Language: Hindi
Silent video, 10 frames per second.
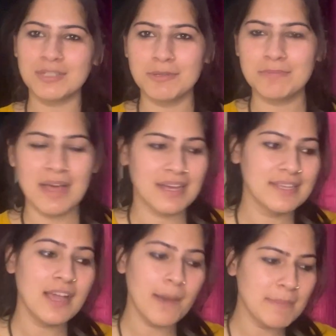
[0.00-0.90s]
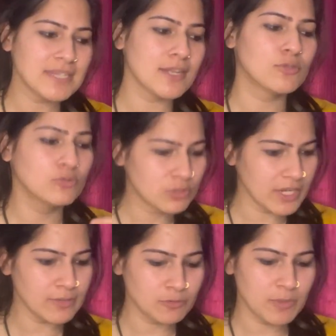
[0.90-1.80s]
समझ में आ गई है अब मैं जरा
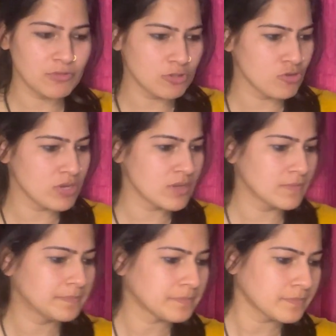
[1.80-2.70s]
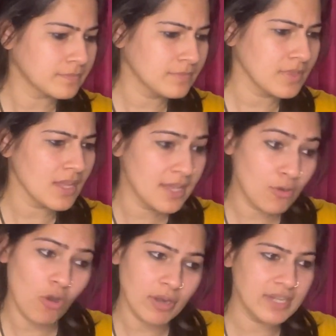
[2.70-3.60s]
दूसरे उस पर स्विच हो रही हूँ
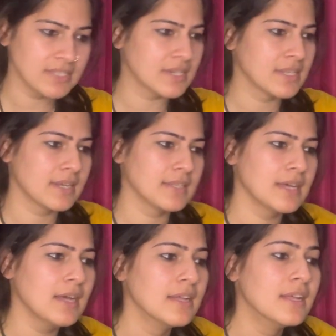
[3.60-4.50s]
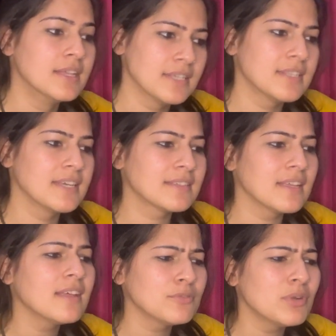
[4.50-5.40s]
एक और टीजर दिख रहा था जब देखते
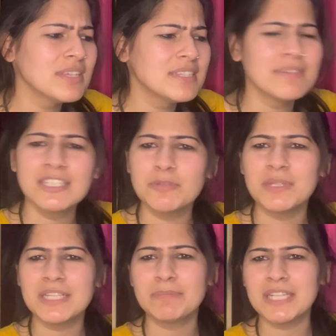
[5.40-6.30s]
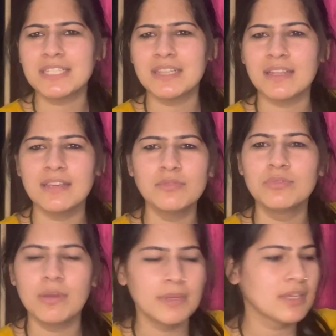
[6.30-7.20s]
हैं ना थोड़ा इसी वजह से तो पता चलता है कि
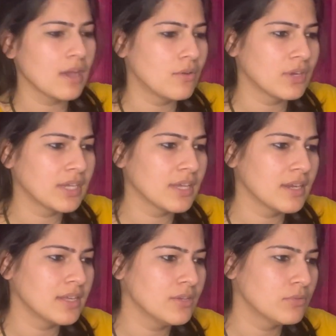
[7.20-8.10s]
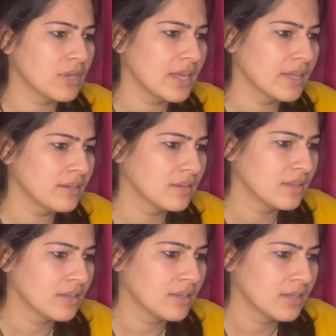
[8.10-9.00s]
दुनिया में क्या हो रहा है क्या नहीं हो रहा है
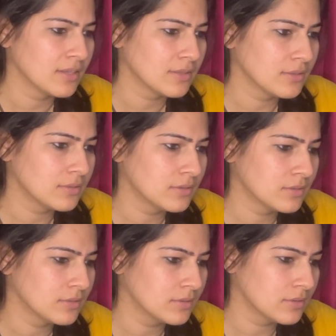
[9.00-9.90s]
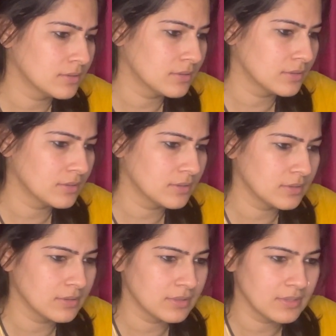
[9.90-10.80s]
तो
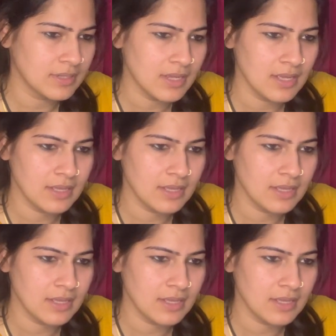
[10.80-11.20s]
जरा